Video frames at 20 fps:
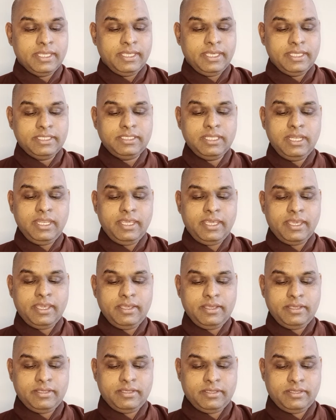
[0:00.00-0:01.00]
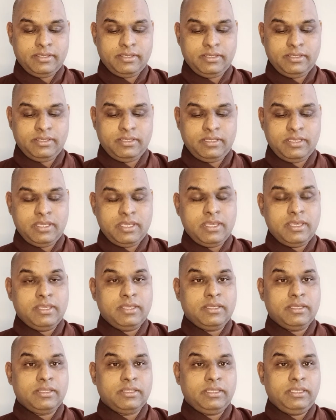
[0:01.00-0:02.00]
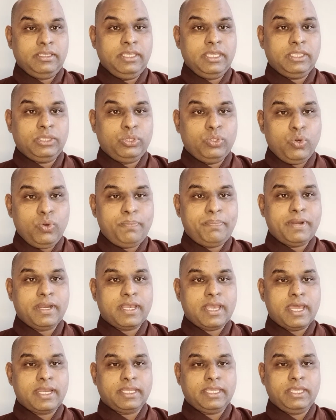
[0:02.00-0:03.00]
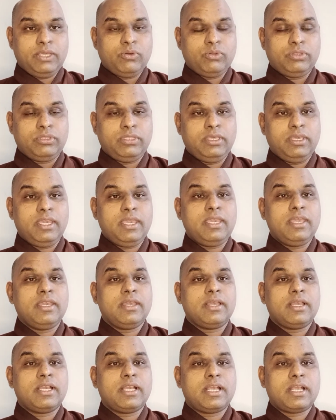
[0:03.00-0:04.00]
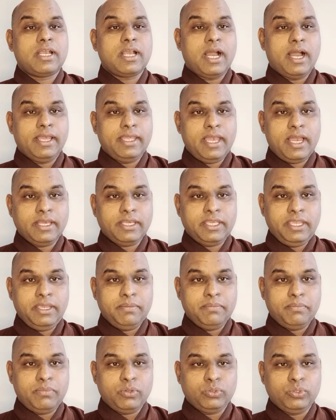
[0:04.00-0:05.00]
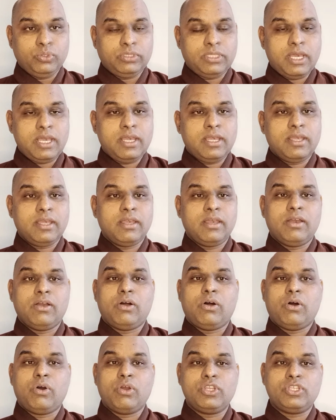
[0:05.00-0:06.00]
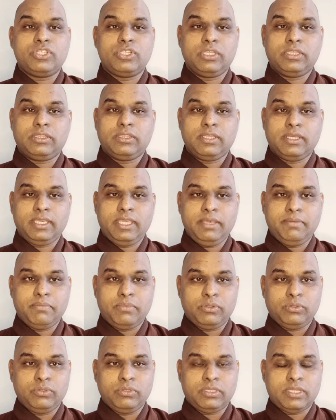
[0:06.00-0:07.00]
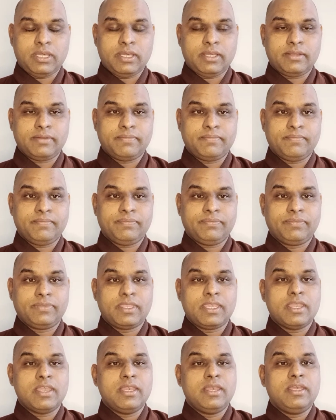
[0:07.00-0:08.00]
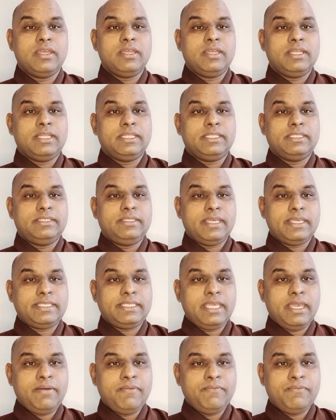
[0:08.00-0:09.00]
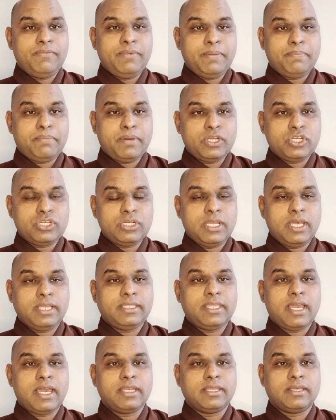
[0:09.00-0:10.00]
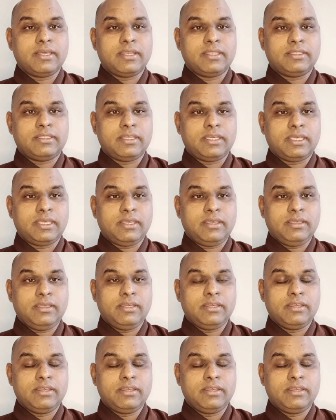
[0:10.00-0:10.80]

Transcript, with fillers: इसलिए ये दो प्रकार की होती है काया की मृदुता और चित्त की मृदुता जैसे हम विपशना ध्यान करते हैं